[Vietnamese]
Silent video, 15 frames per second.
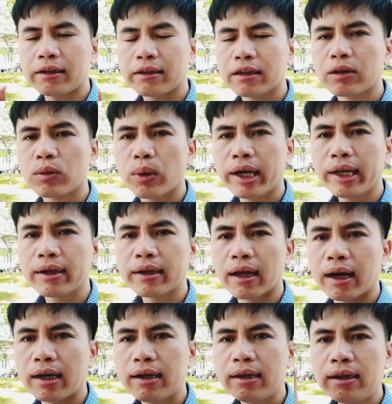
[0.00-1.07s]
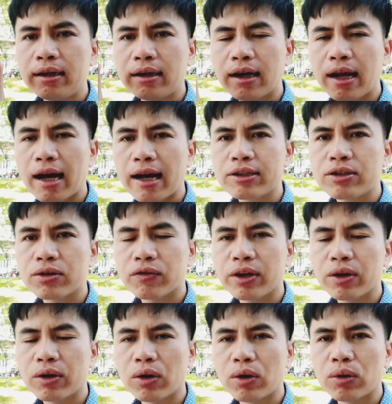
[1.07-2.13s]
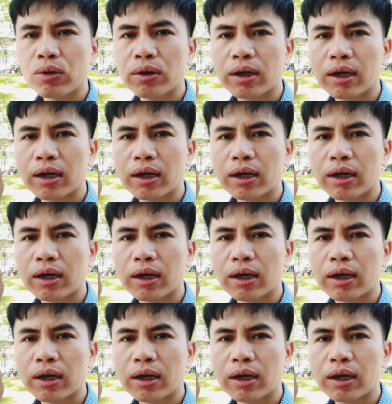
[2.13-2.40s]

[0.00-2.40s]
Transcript: đừng quên là ấn like cho video,